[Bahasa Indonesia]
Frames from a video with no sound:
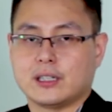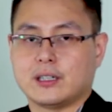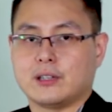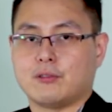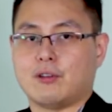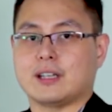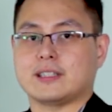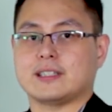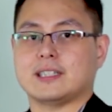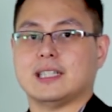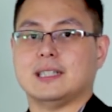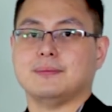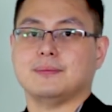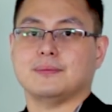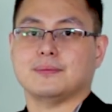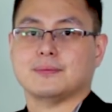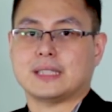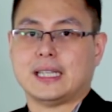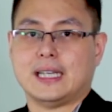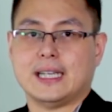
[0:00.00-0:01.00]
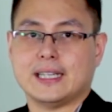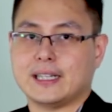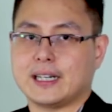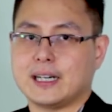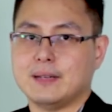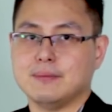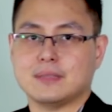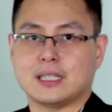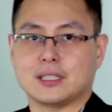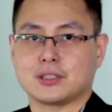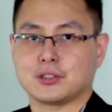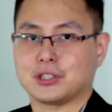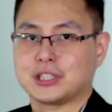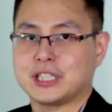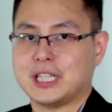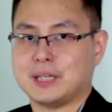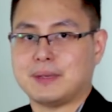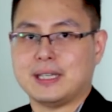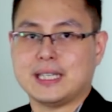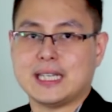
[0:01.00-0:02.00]
WhatsApp, Telegram, dan
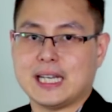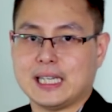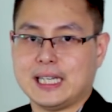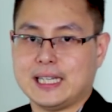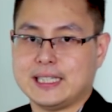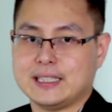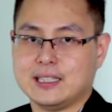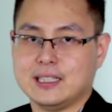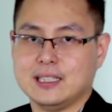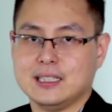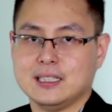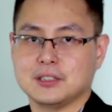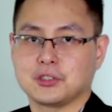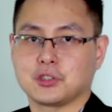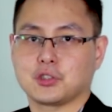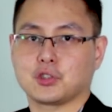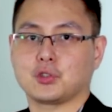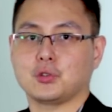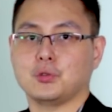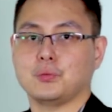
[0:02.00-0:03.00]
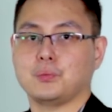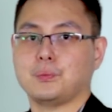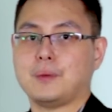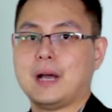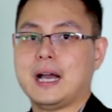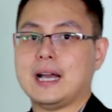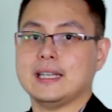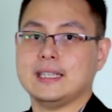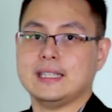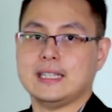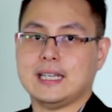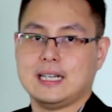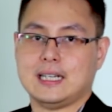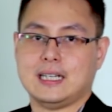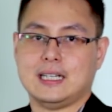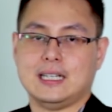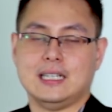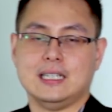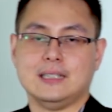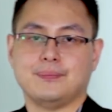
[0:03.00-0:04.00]
sosial media lainnya
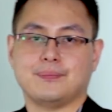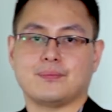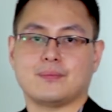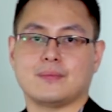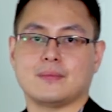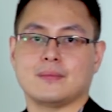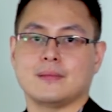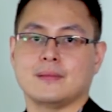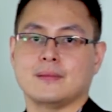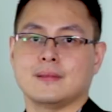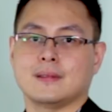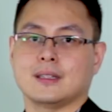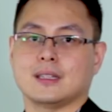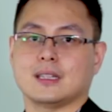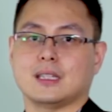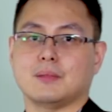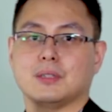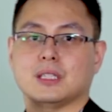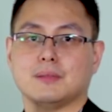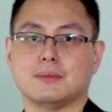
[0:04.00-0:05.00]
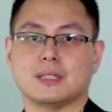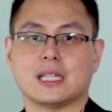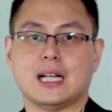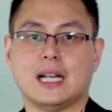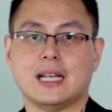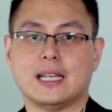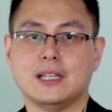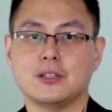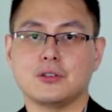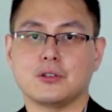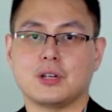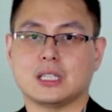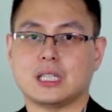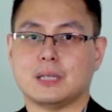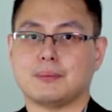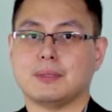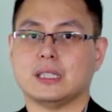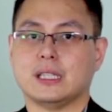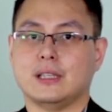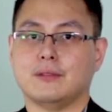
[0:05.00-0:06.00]
supaya teman-teman kalian juga
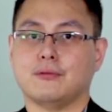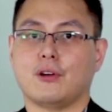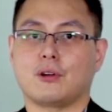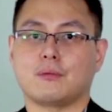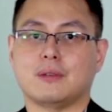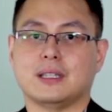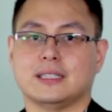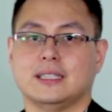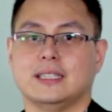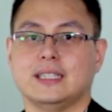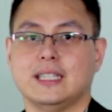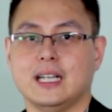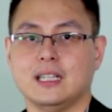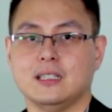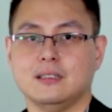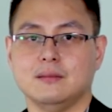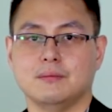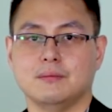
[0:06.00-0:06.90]
dapat informasi yang